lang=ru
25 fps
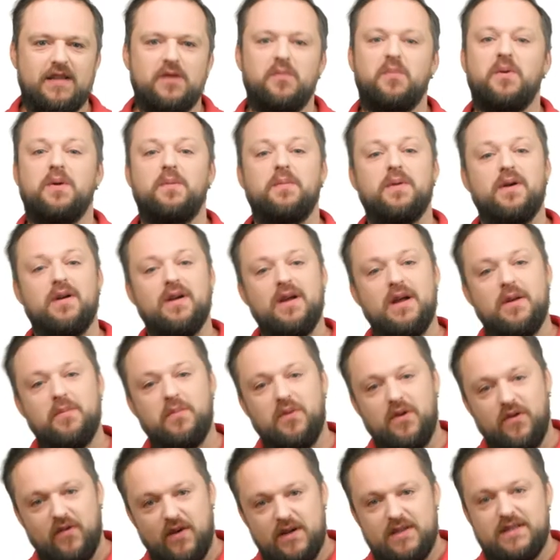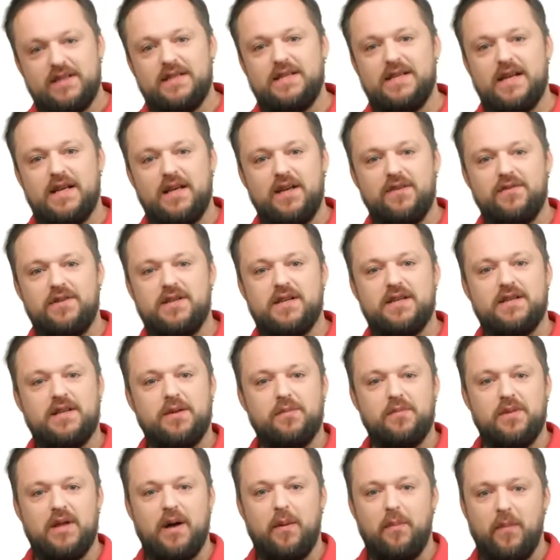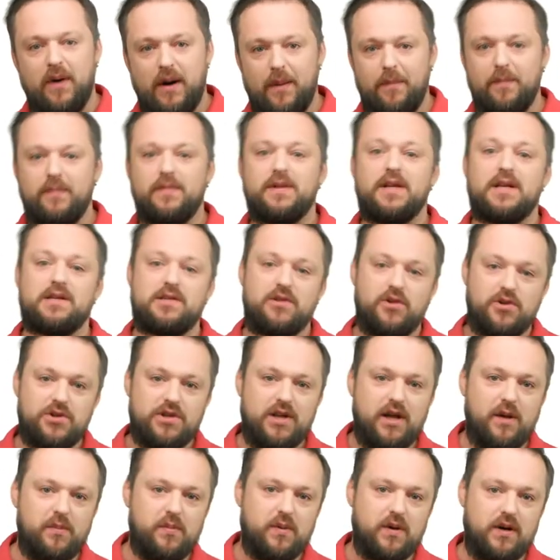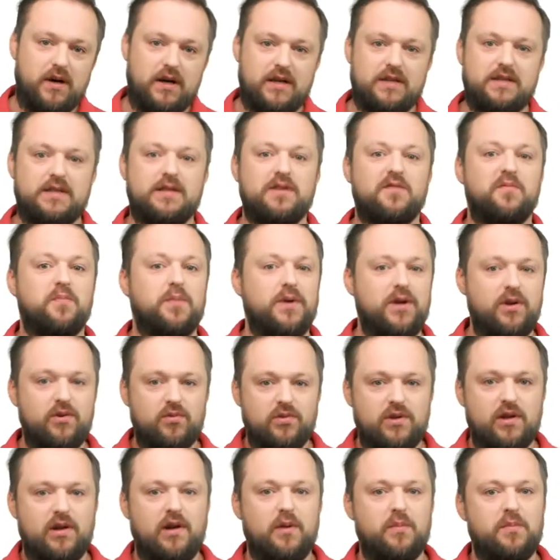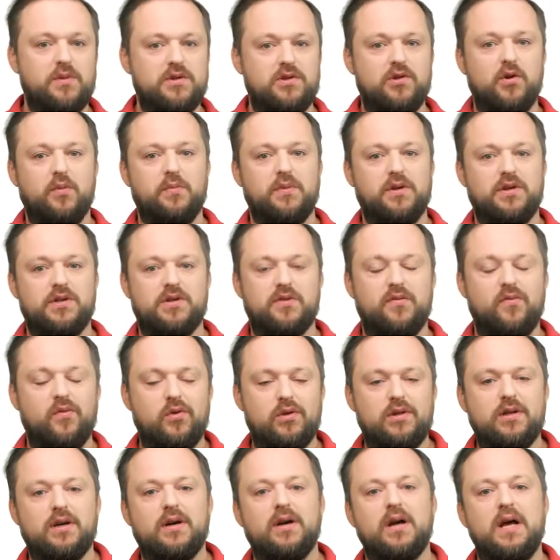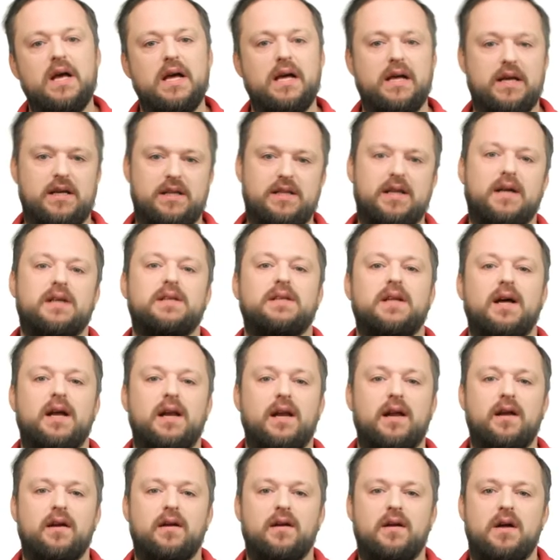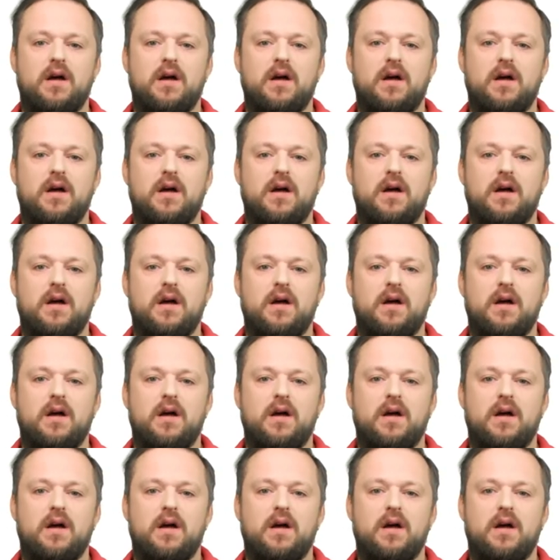Например, переводить деньги в детским домам, на сложные операции, в приюты для бездомных животных и так далее.